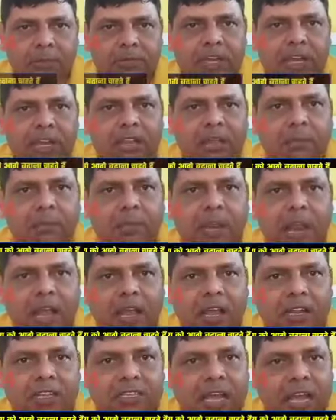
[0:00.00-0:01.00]
कदम से कदम
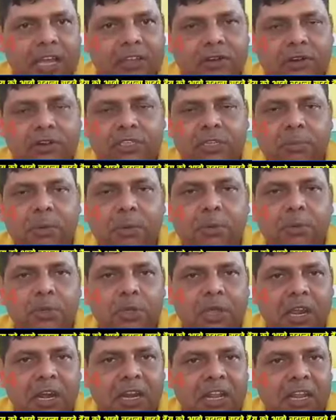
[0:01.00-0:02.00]
मिलाकर इस आयोजन को
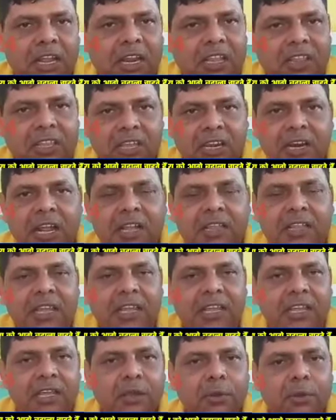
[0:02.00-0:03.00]
सफलीभूत करने के लिए दिन
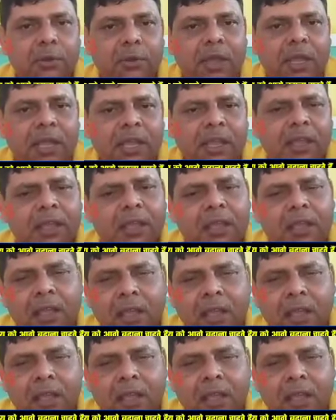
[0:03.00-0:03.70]
रात एक किए हुए हैं